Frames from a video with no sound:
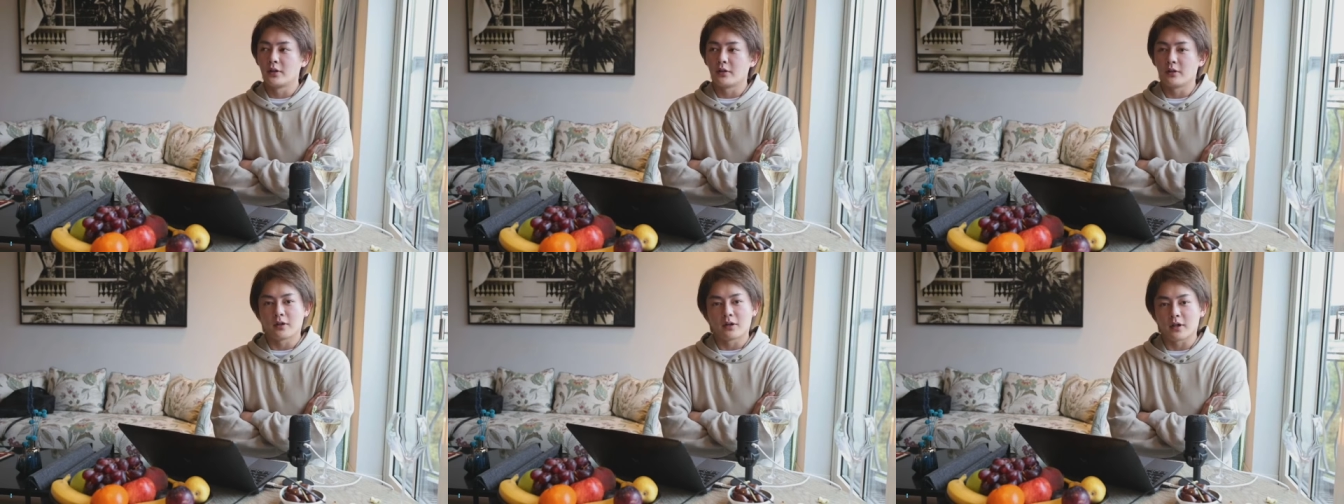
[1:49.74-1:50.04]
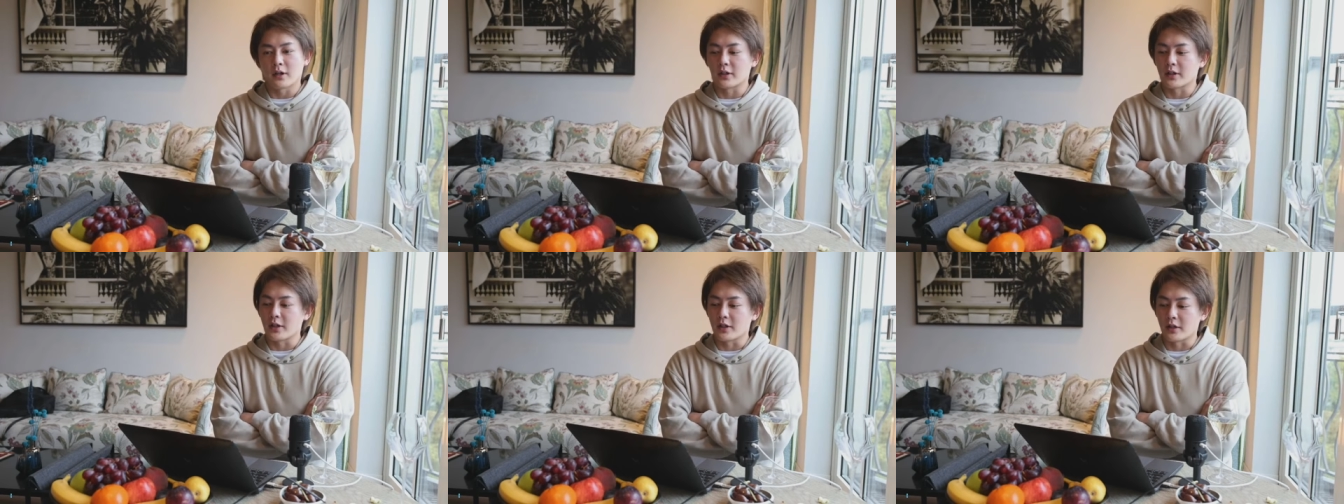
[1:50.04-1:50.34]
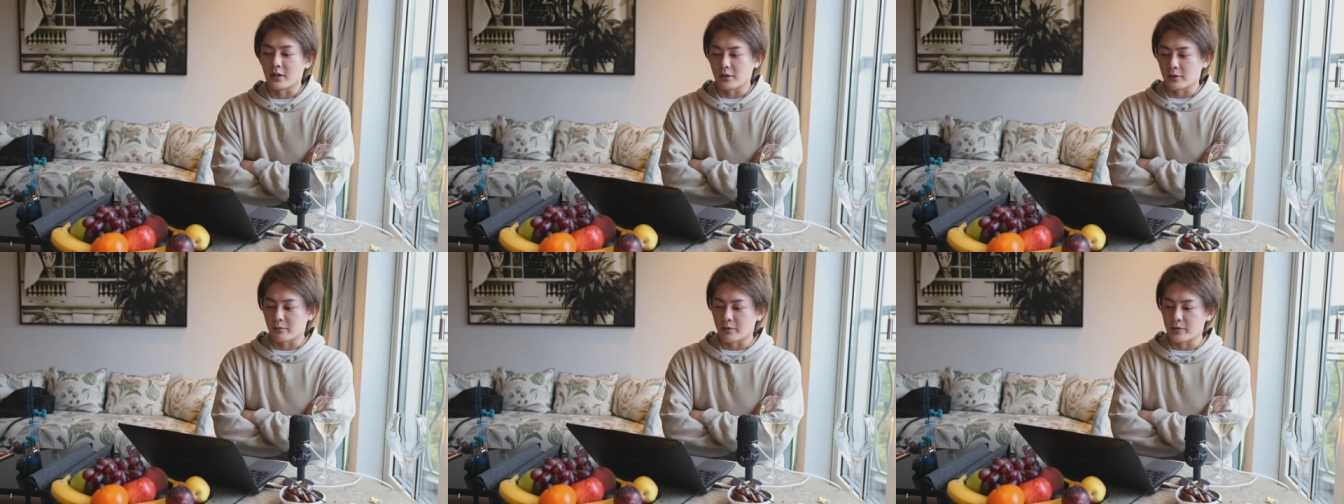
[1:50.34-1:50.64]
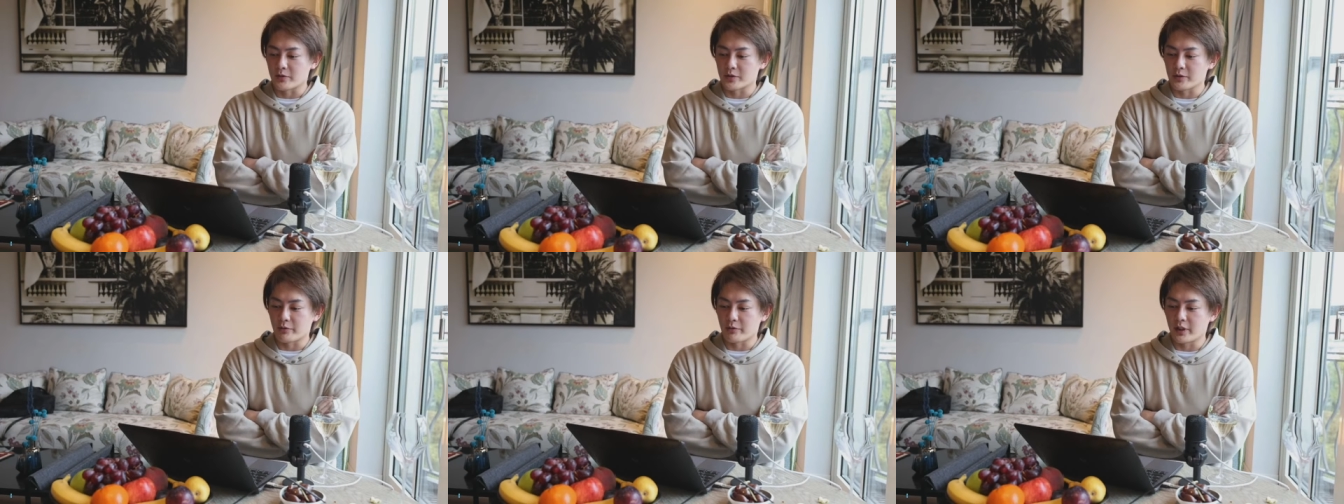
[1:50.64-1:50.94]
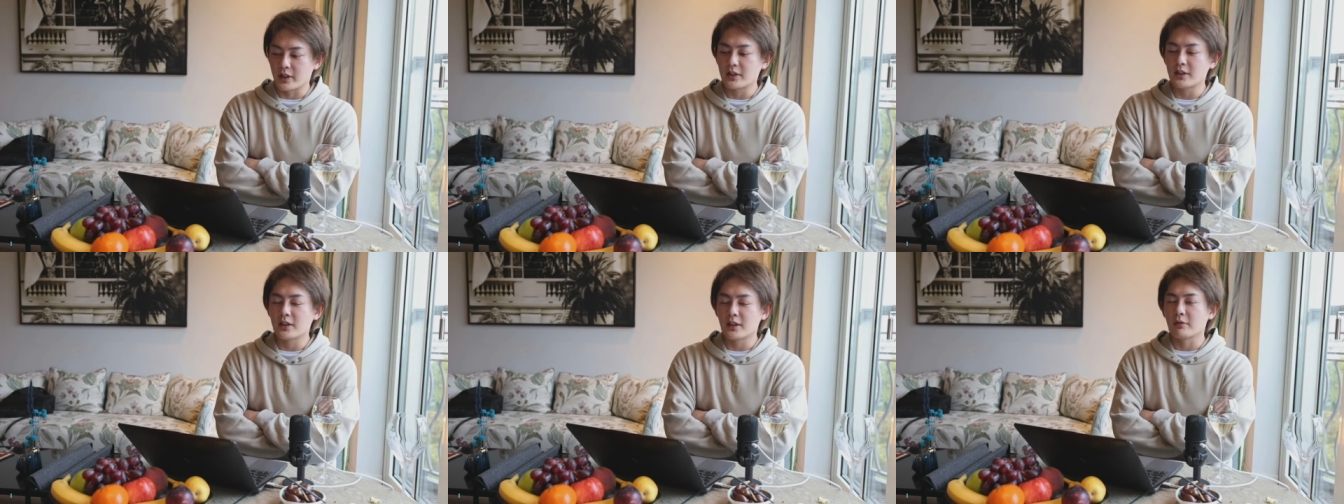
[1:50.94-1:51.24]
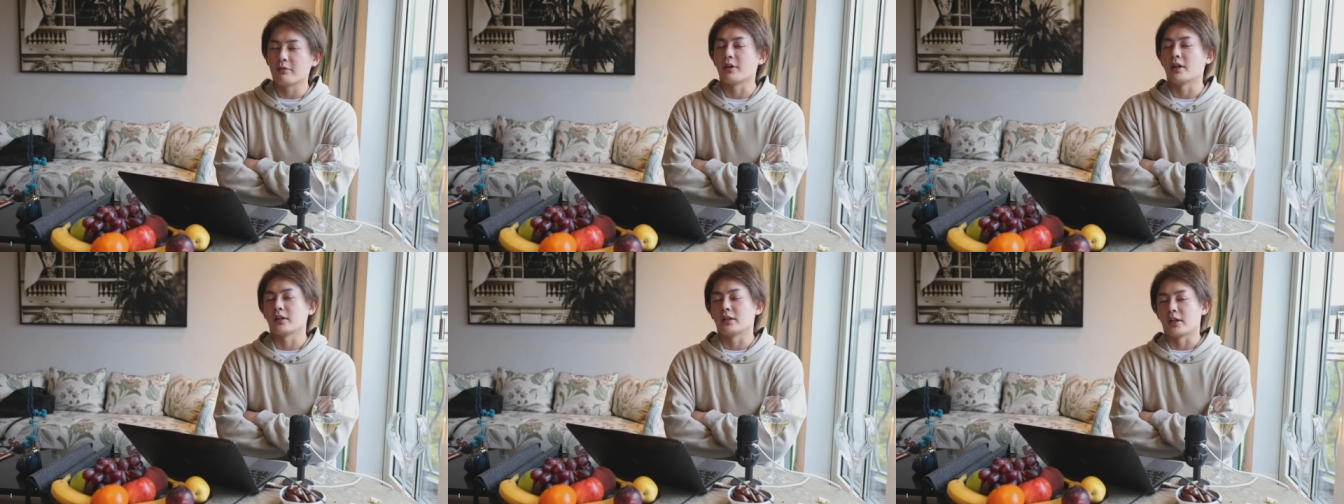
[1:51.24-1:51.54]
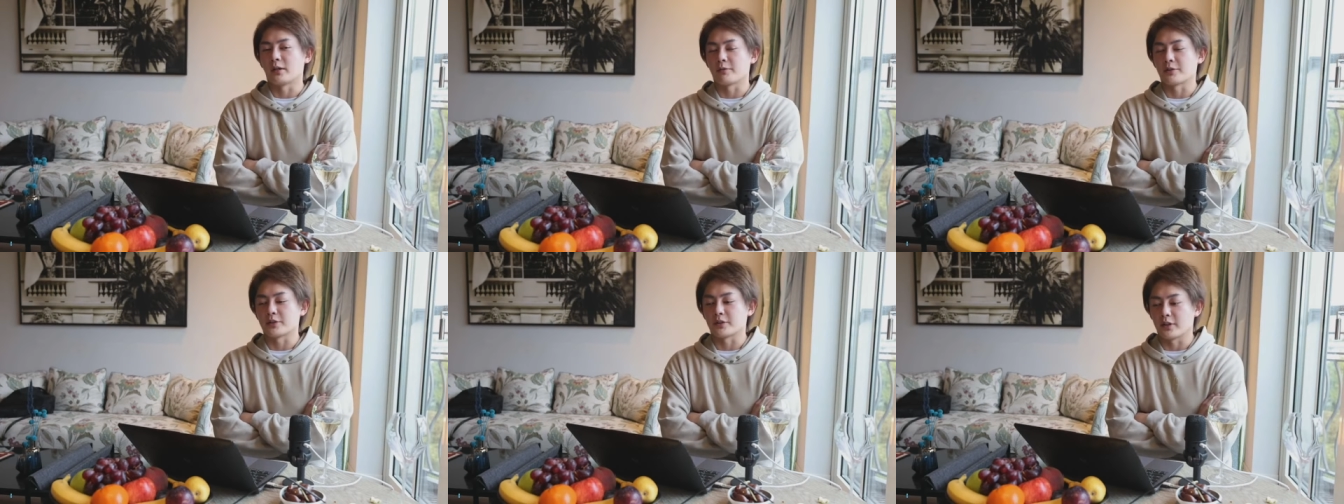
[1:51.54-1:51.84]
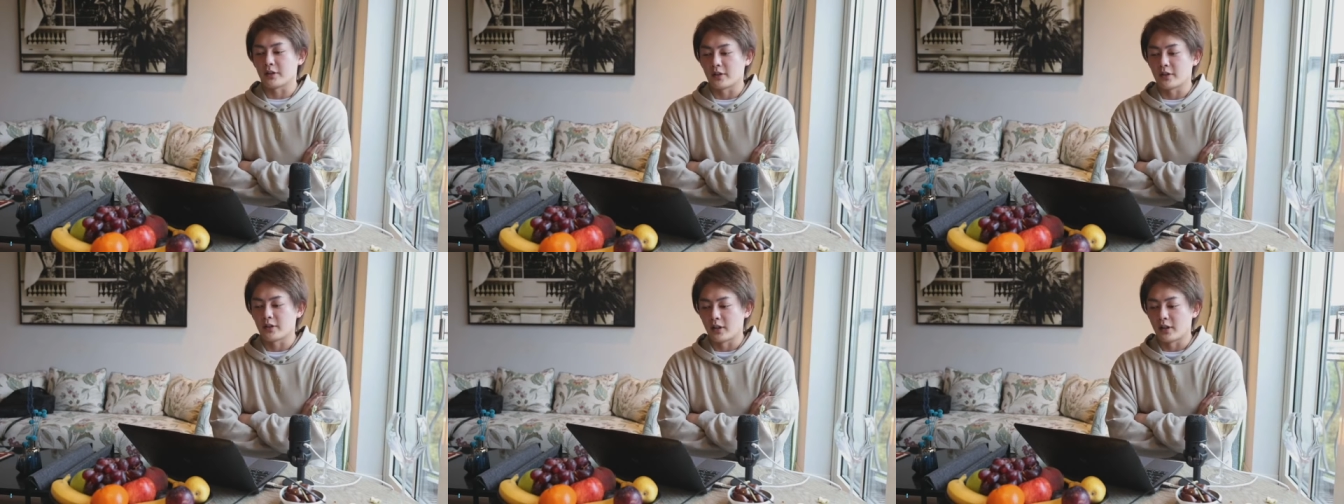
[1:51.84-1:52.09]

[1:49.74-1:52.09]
かっけえなと思いました一気にファンになりましたね。